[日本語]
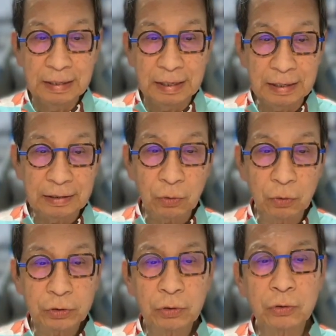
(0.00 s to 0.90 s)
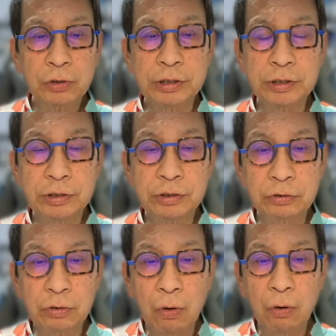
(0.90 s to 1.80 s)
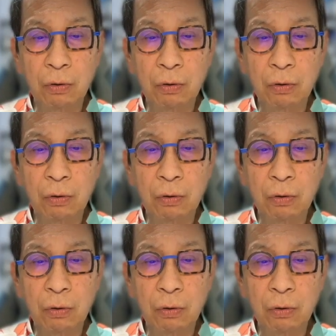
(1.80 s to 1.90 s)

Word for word: えー、東京新宿の